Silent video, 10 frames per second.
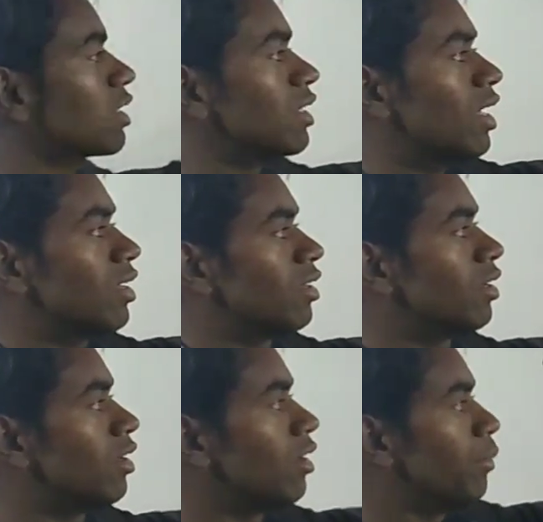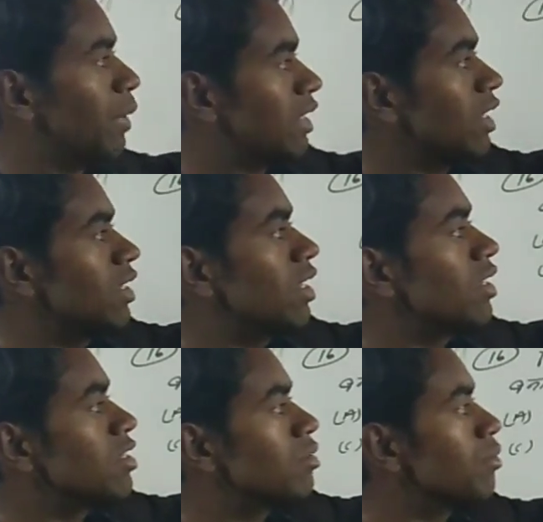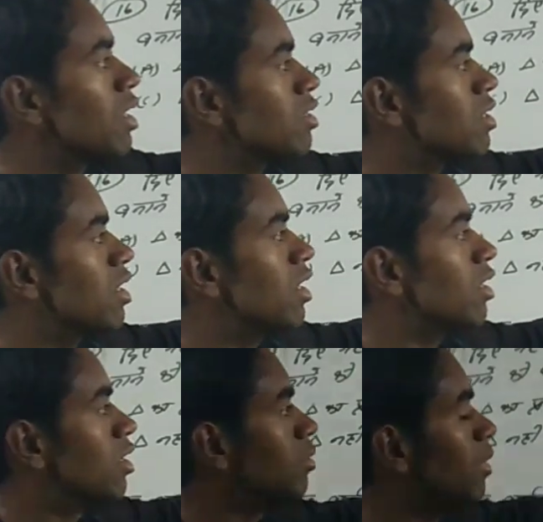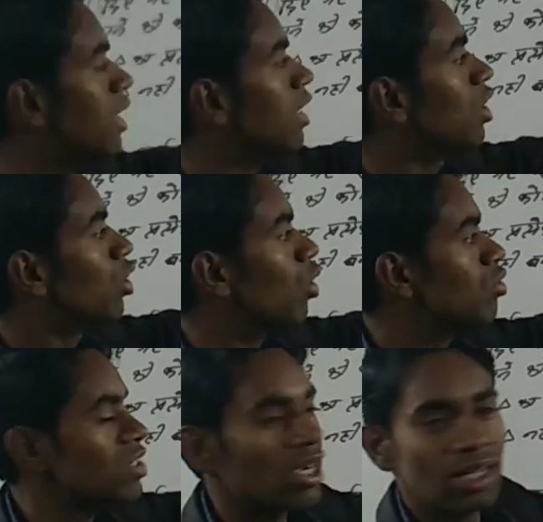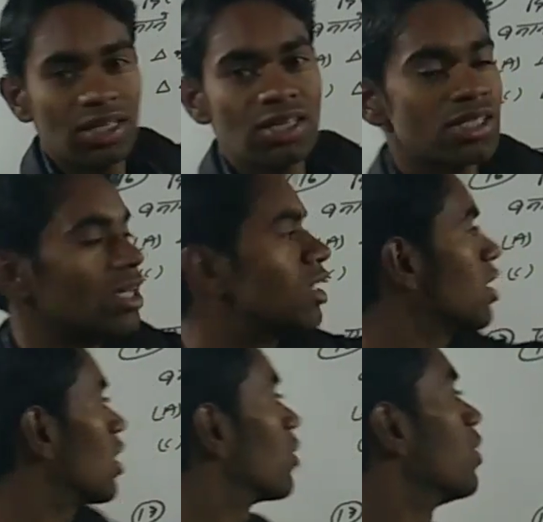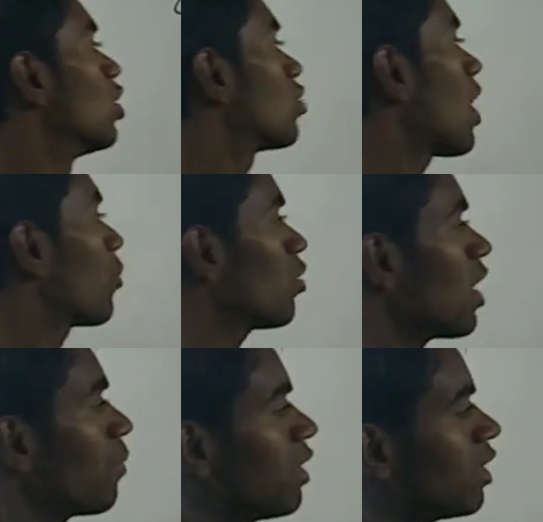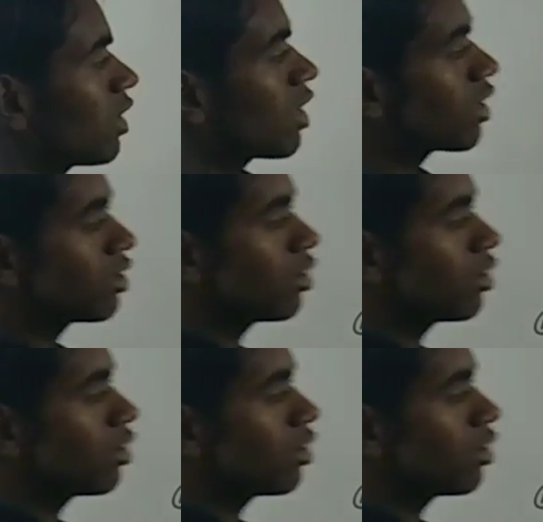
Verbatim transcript: करता है बताइए इनमें से इनमें कौन सा कथन सही है तो आपको यहाँ पे ये देखिएगा